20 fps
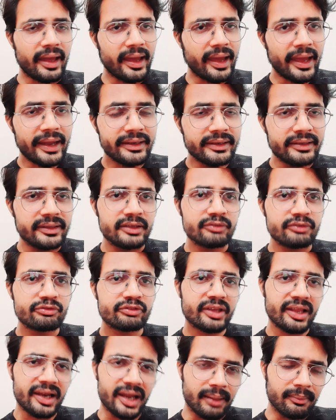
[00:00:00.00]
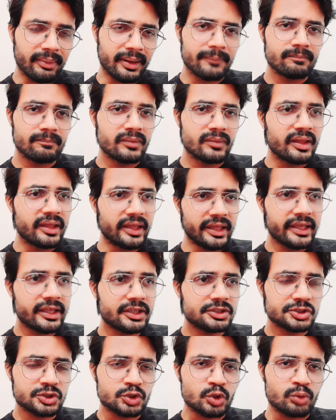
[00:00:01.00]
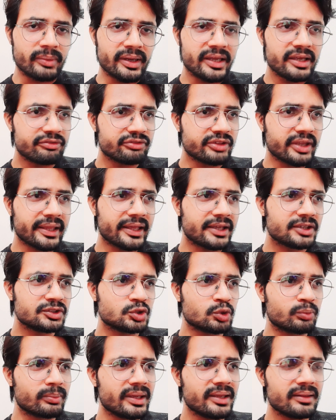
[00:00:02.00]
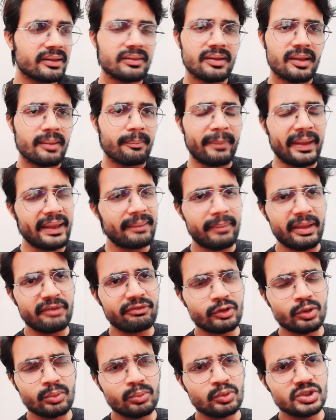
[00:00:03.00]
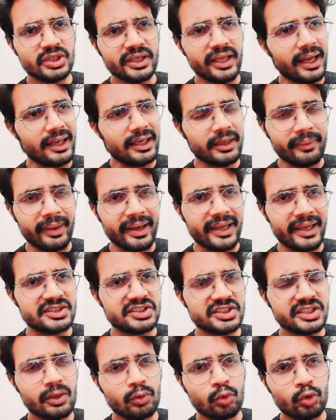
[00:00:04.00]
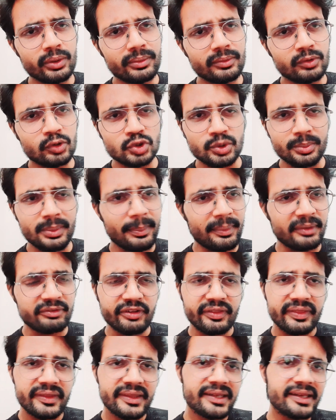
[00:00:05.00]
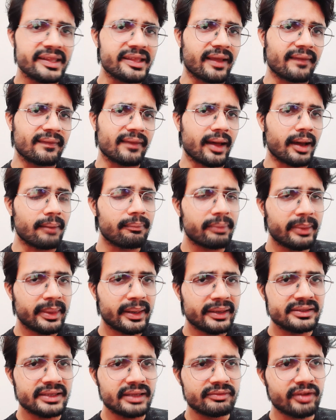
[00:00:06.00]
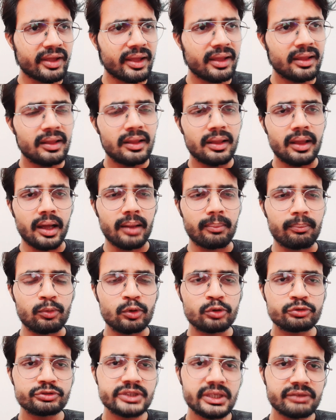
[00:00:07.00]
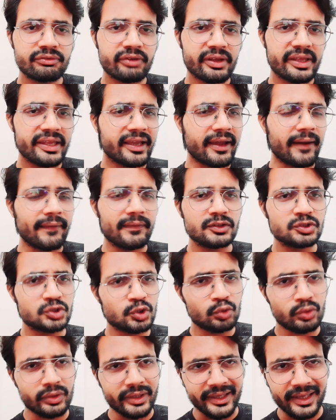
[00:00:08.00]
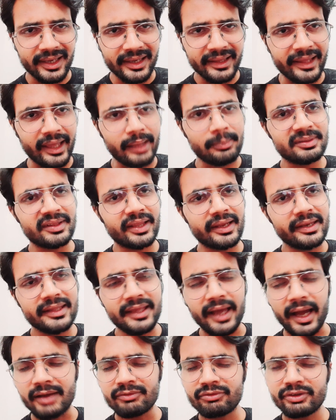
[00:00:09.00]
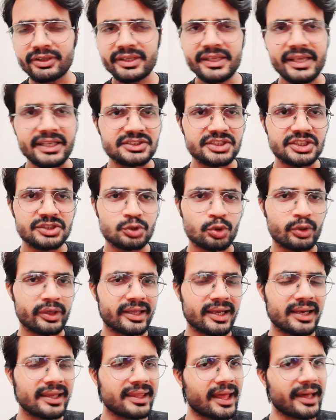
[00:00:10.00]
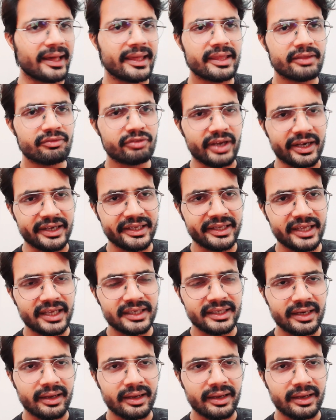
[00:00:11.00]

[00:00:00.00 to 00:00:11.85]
एंड इसके अलावा एक ही शो में इस तरह के शो में वैसे तो मुझे अल्ट वाला जी का कोई कुछ भी पसंद ही नहीं आता अब पता नहीं जैसा बोफ जैसा एक आधे शो निकल के आए पता नहीं कहाँ से ये अच्छे शो निकल के आ गए इस घटिया